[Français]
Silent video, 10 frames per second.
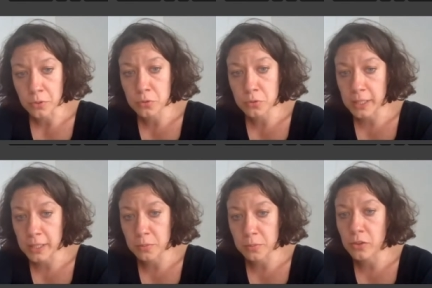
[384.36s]
du
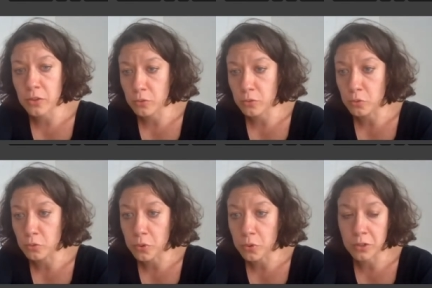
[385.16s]
patrimoine dans
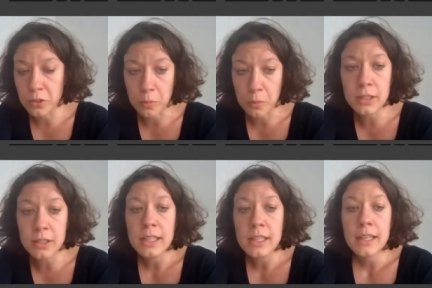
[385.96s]
nos projets
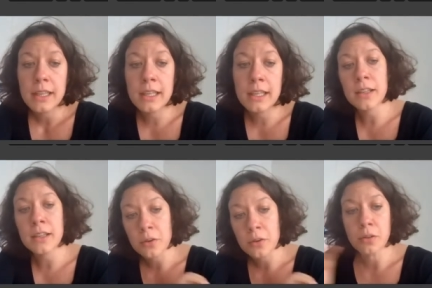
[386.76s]
urbains
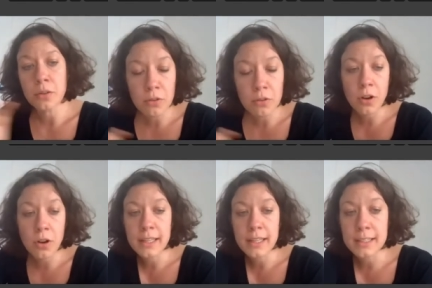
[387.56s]
et encore
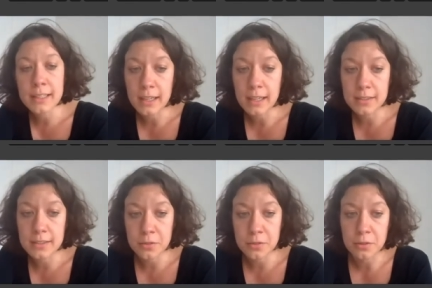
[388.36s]
un dernier
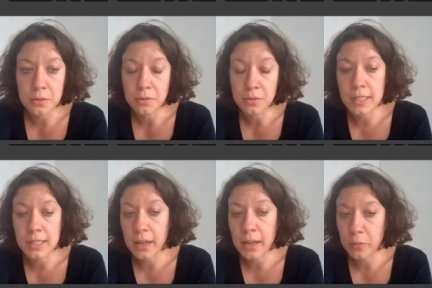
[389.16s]
axe
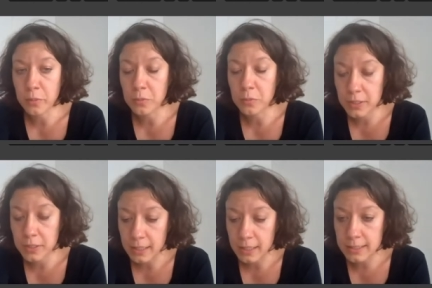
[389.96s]
qui est l'accompagnement
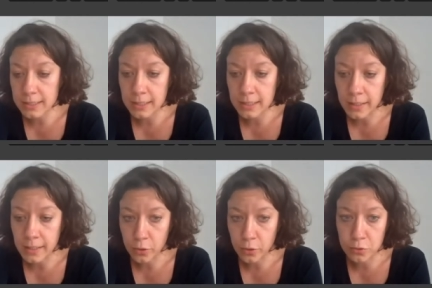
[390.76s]
des artistes et des
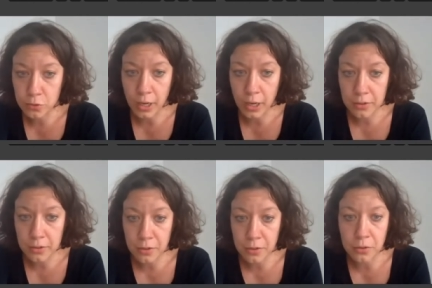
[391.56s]
acteurs culturels
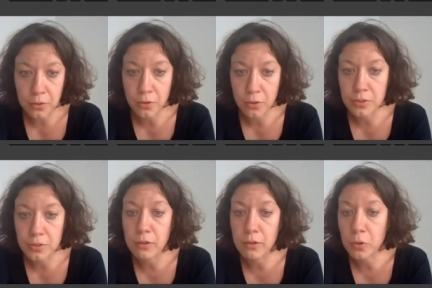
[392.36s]
dans le
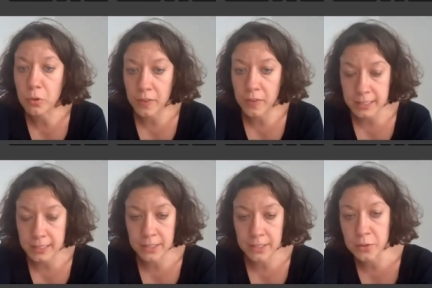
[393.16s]
développement de leurs
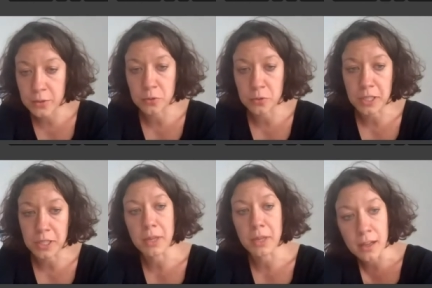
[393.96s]
activités
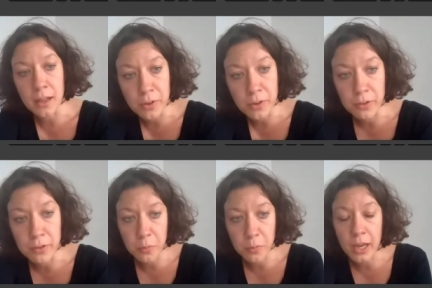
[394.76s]
économiques. Mais là, on va
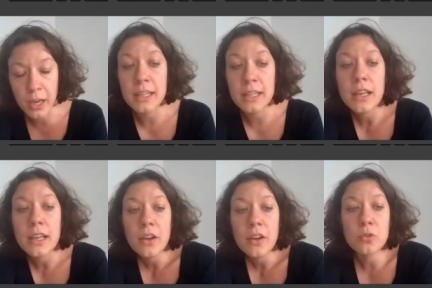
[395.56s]
vraiment parler
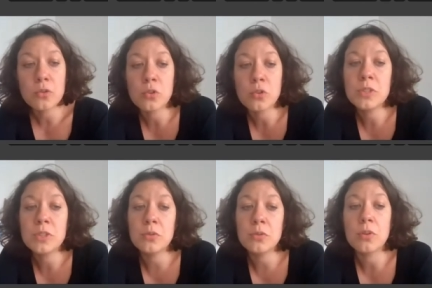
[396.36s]

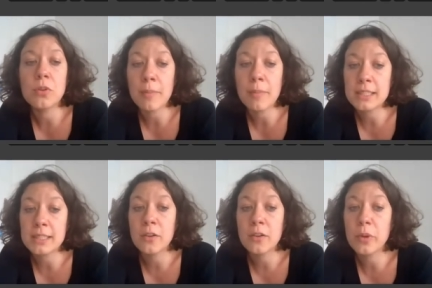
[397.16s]
aujourd'hui de la
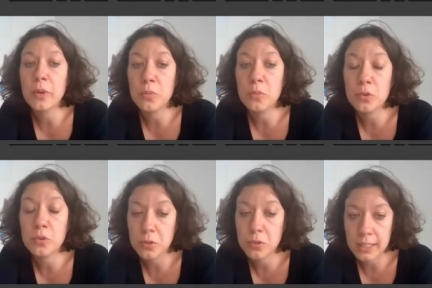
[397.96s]
partie accompagnement
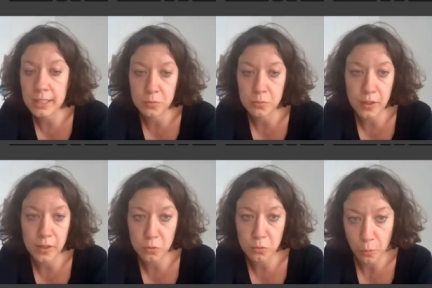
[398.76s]
culturel des
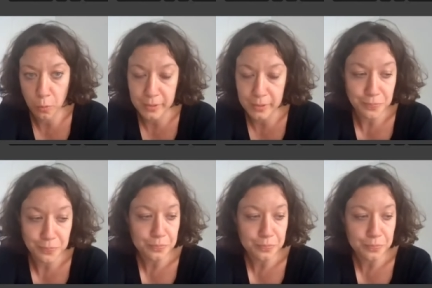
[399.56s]
mutations urbaines.